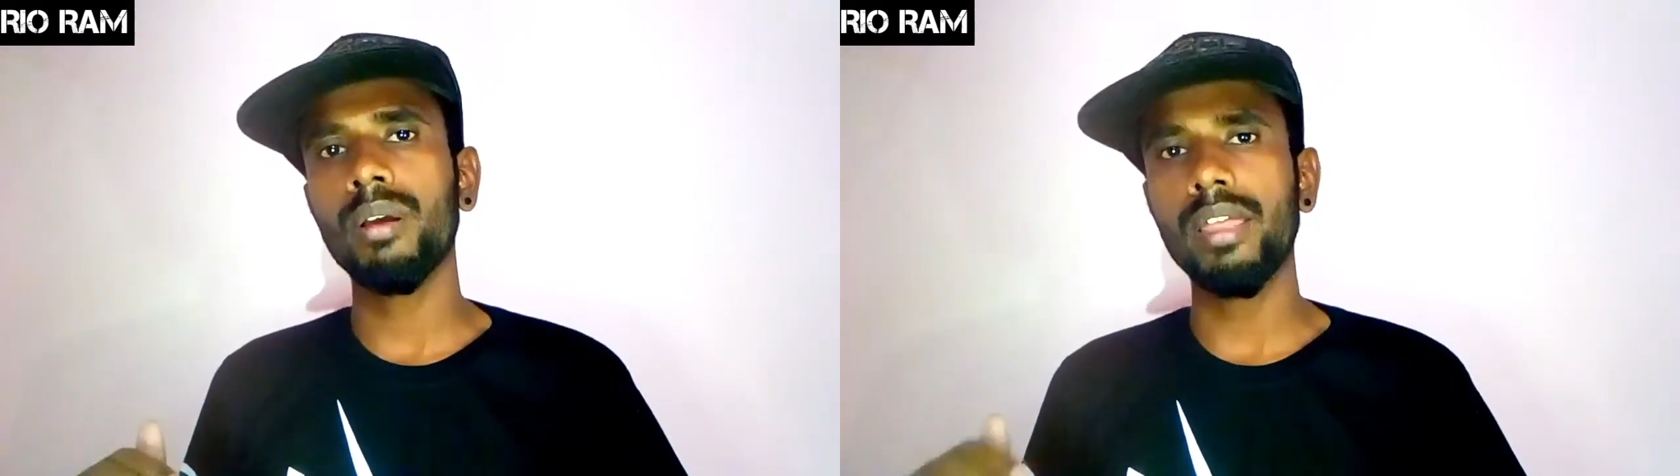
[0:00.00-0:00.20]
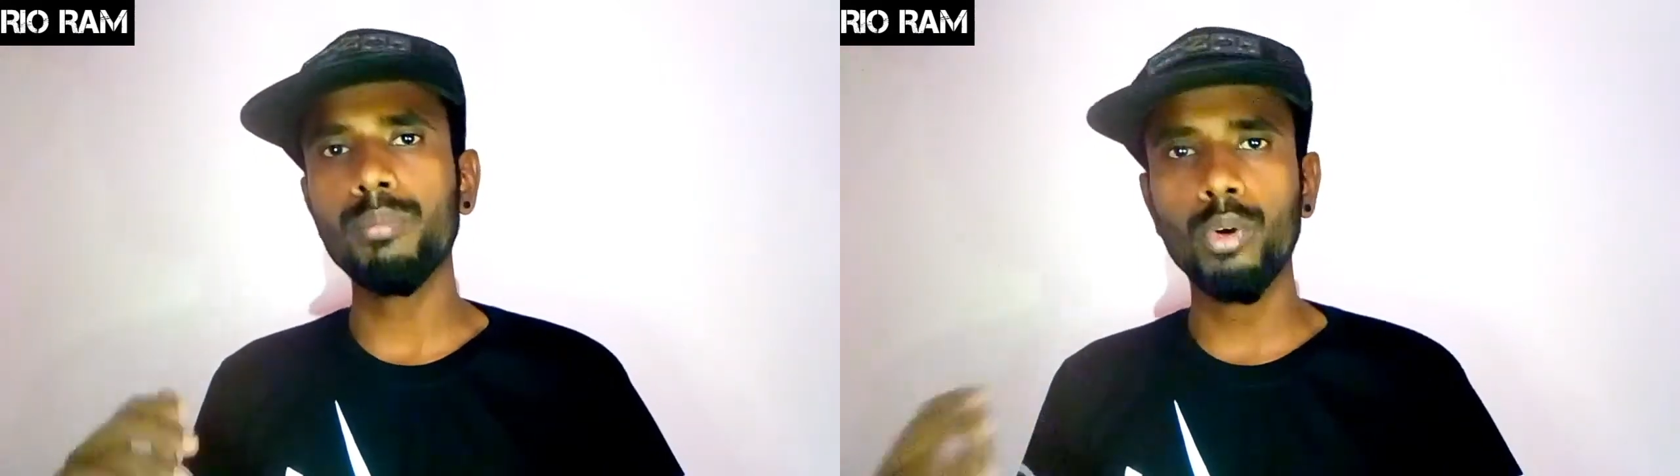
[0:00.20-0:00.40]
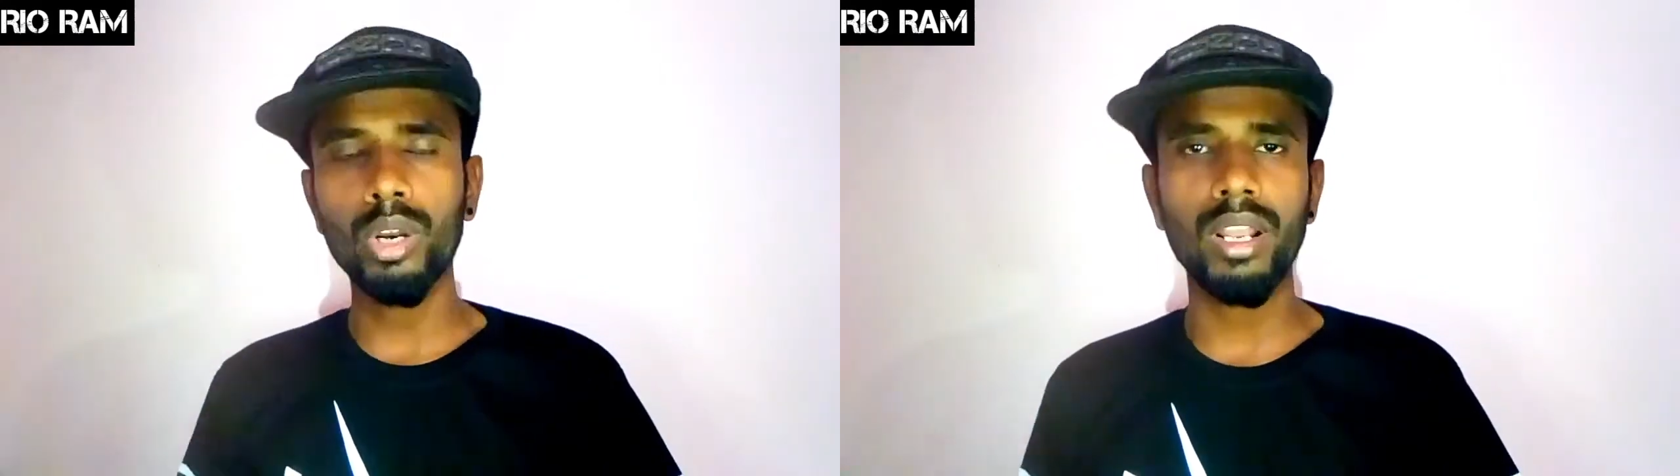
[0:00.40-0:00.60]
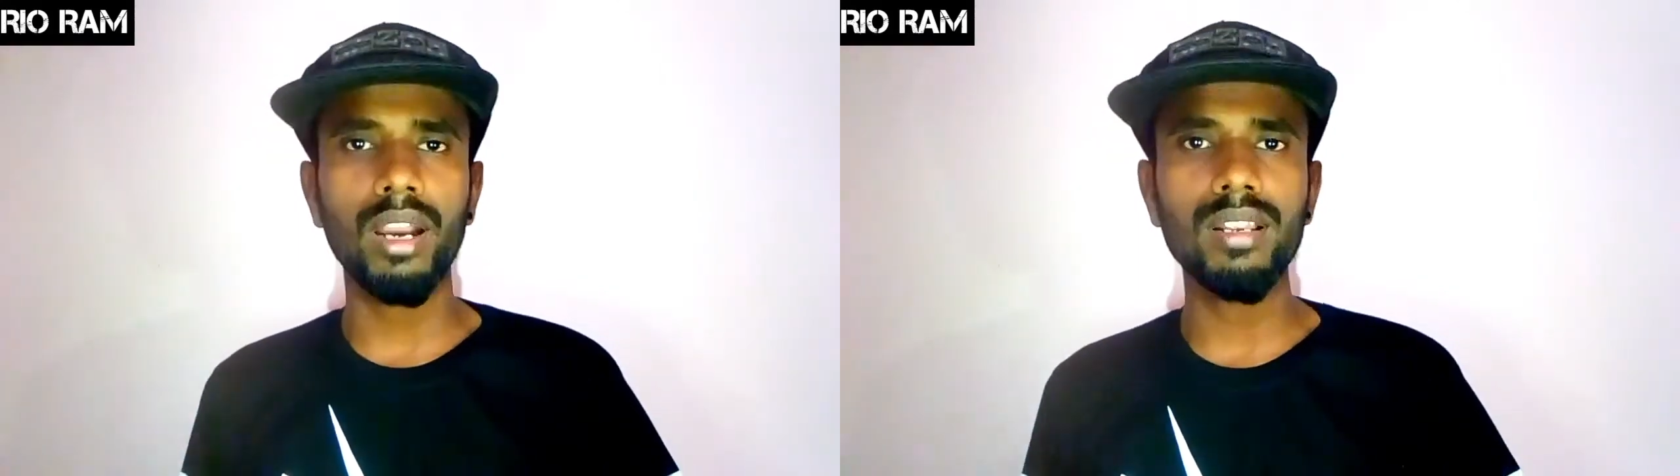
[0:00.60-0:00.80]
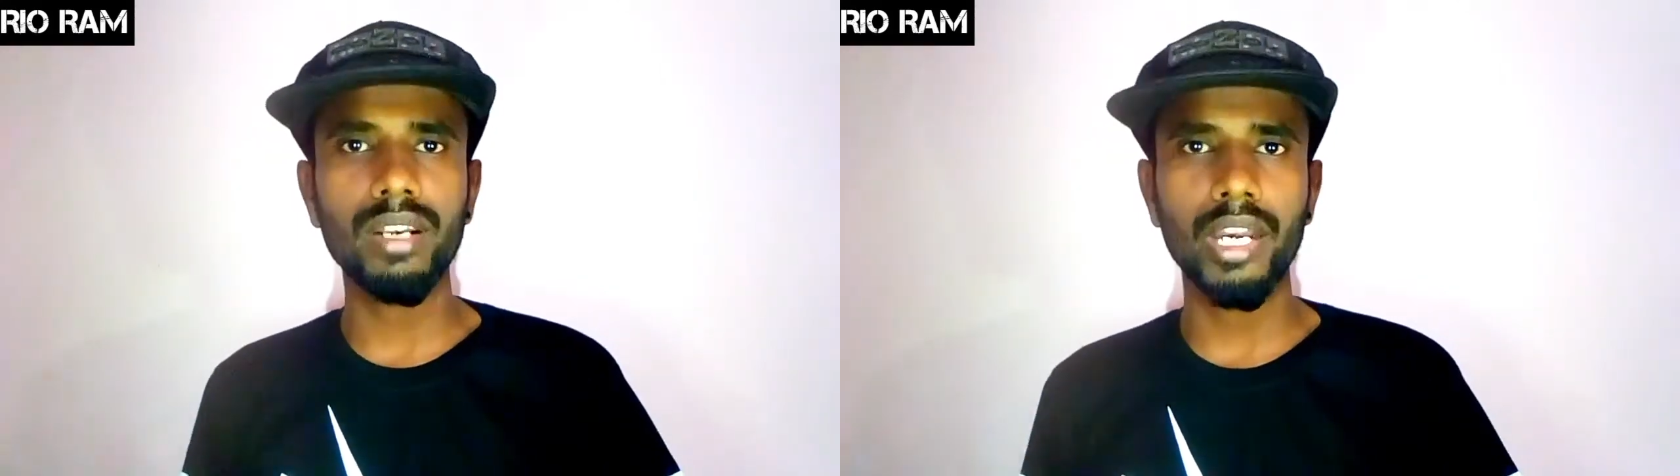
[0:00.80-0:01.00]
அது போக
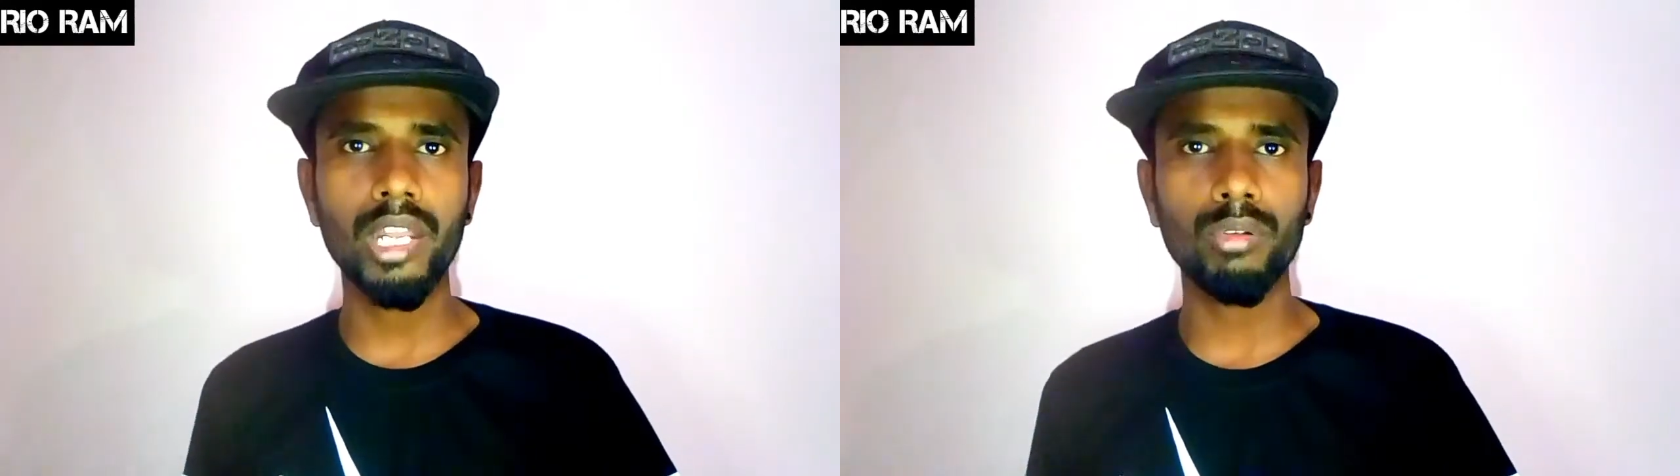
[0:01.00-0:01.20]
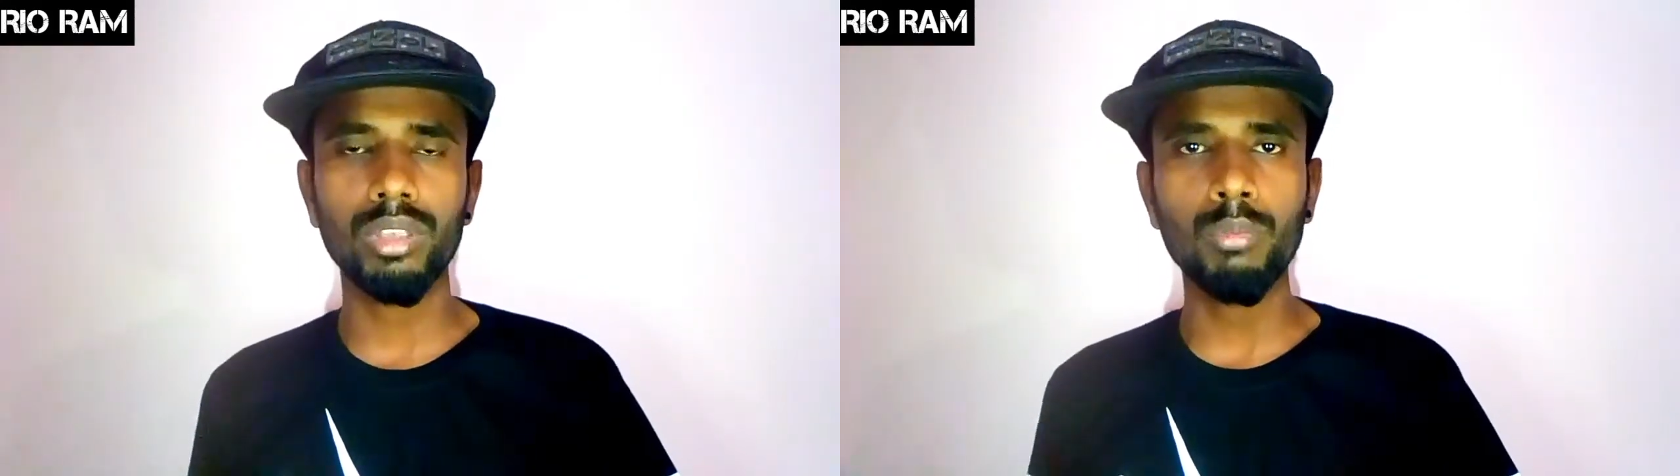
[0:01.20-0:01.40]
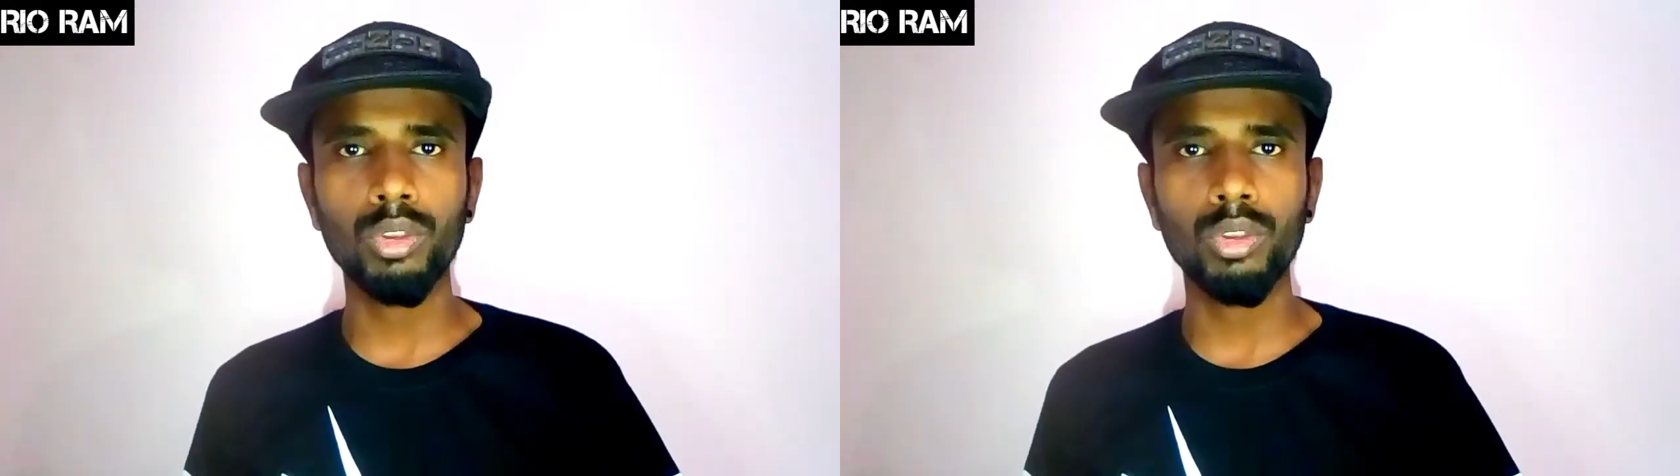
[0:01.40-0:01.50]
நாலு ட்ரெயினையும் வந்து